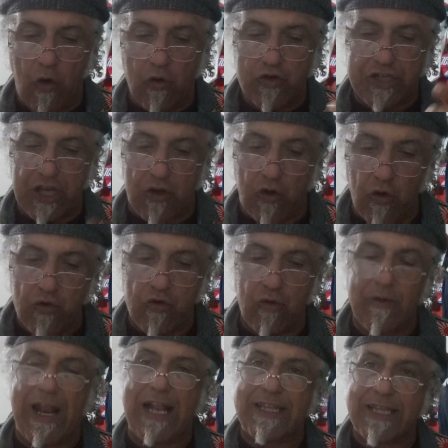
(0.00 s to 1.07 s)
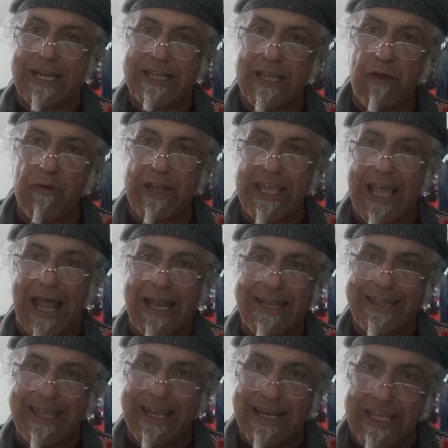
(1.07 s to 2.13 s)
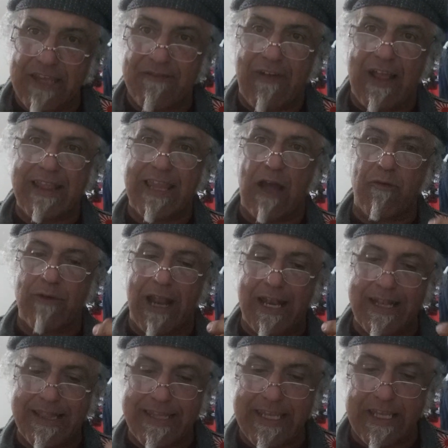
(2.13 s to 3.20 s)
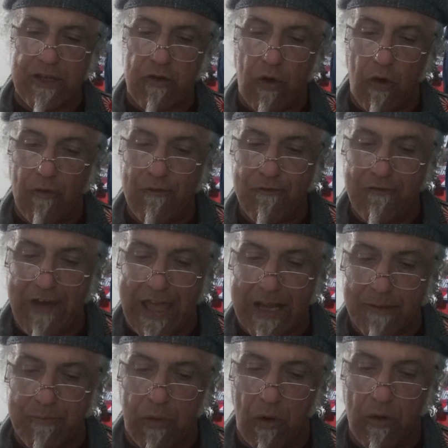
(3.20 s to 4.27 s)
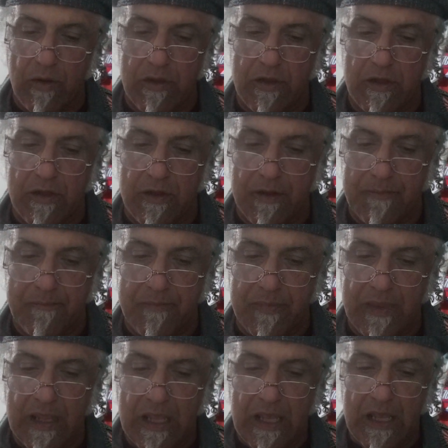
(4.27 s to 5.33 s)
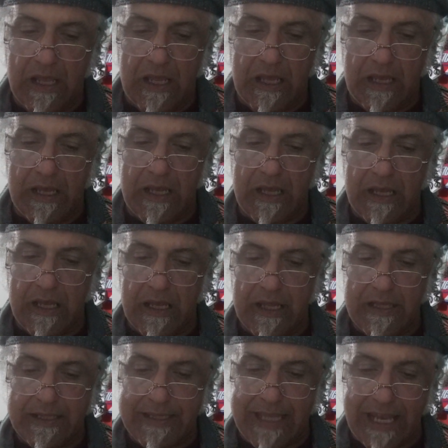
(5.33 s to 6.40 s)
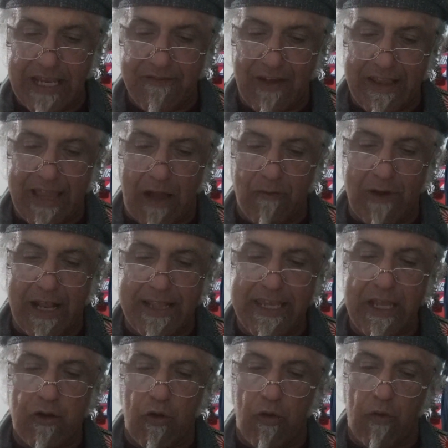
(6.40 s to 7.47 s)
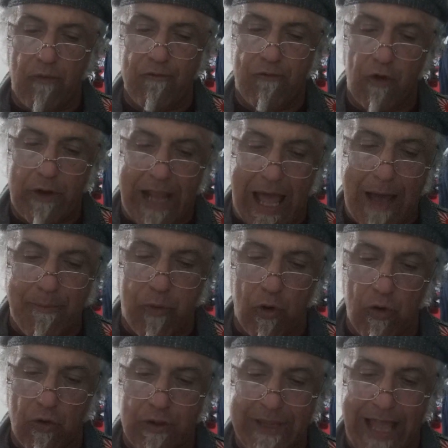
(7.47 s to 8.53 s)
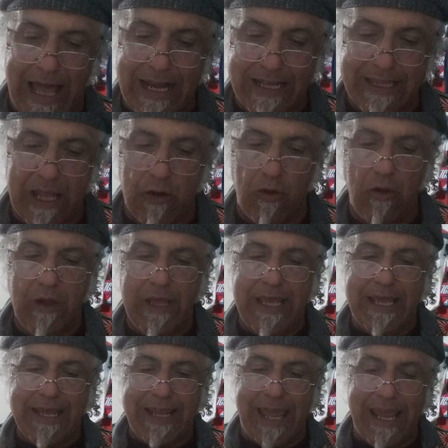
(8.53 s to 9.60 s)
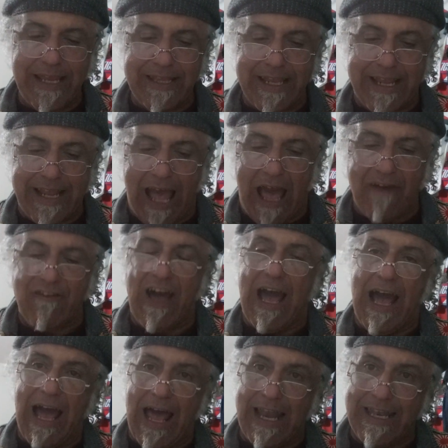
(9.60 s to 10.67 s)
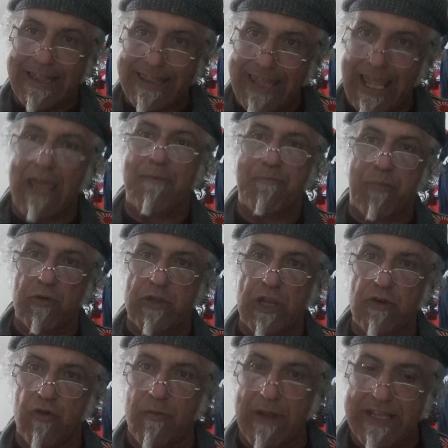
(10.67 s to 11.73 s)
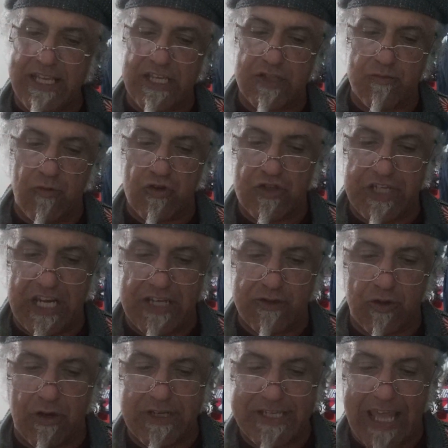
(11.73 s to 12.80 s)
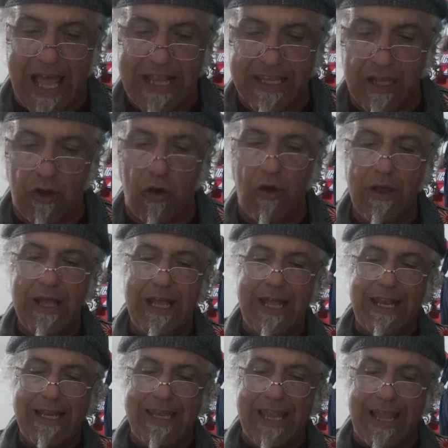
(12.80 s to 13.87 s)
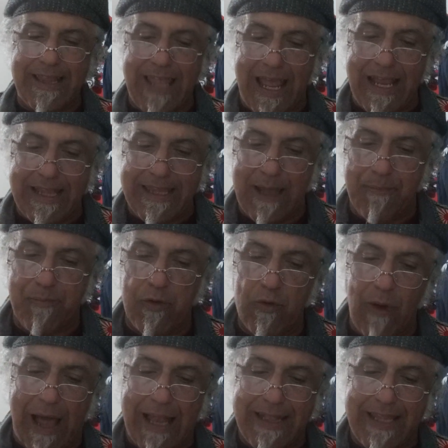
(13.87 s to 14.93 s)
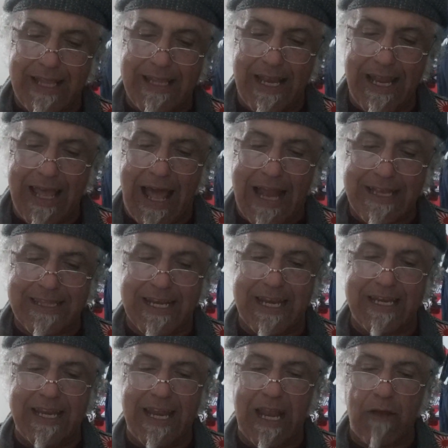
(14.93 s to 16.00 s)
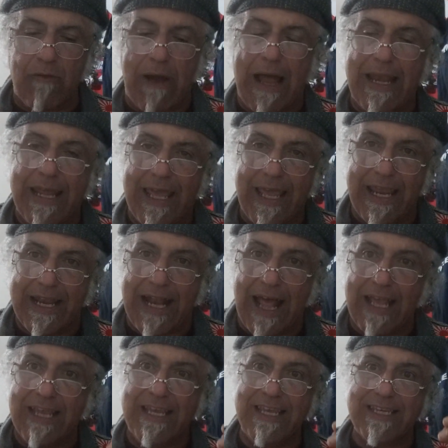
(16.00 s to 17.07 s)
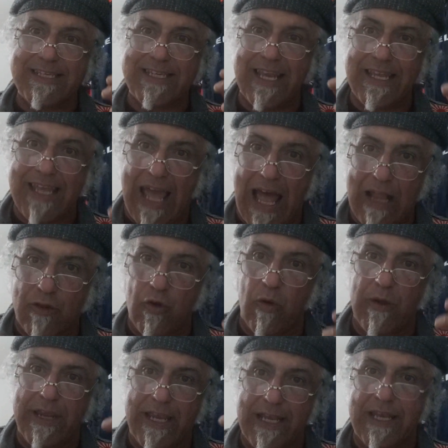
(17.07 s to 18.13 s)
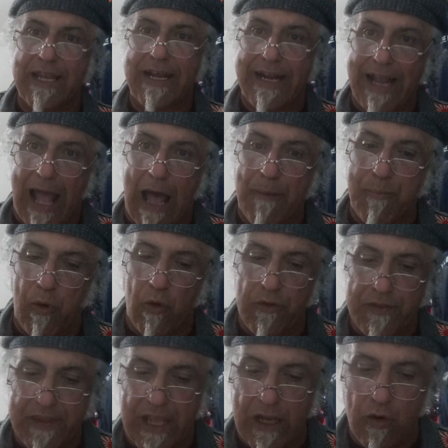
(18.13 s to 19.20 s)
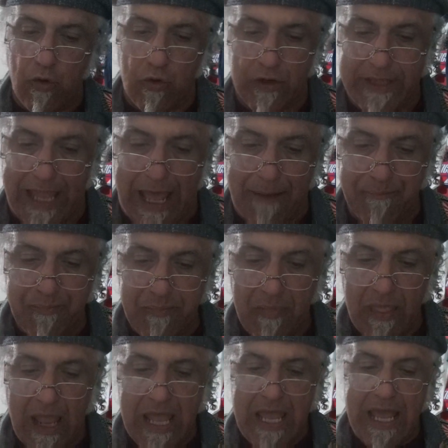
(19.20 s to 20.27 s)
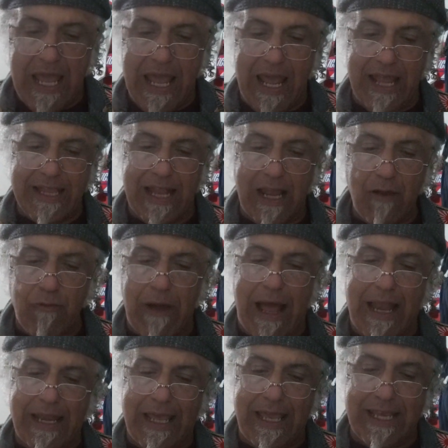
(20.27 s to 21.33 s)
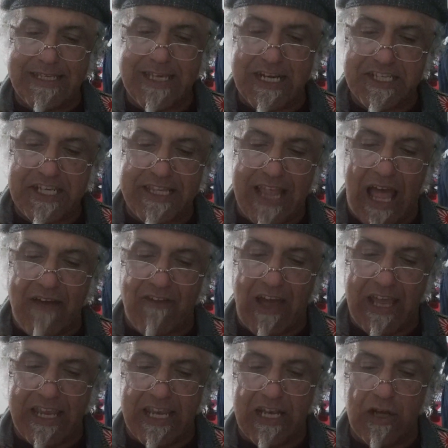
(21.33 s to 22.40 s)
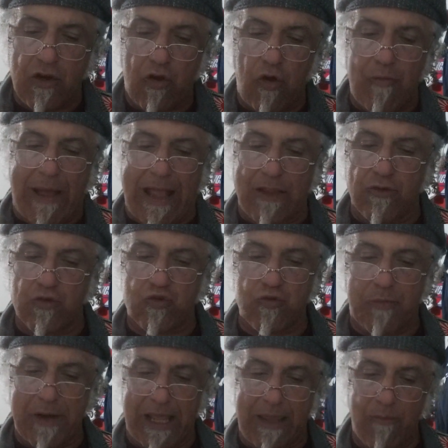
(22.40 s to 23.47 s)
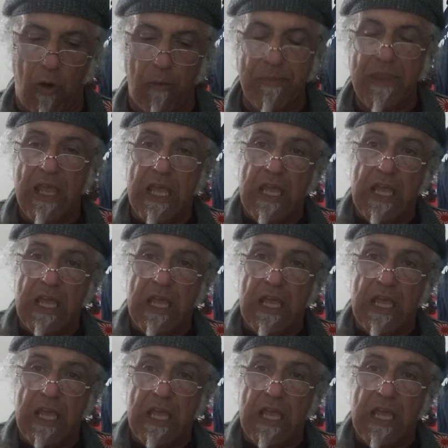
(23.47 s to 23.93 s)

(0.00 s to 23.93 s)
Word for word: o secondo un'altra teoria deriva da un antico verbo ehm, eh, deriva da un antico vocabolo tartaro che indicava al tempo del nomadismo centroasiatico la tenda più alta delle altre nella quale era insediato il capo dell'orda e dalla quale esercitava il comando supremo.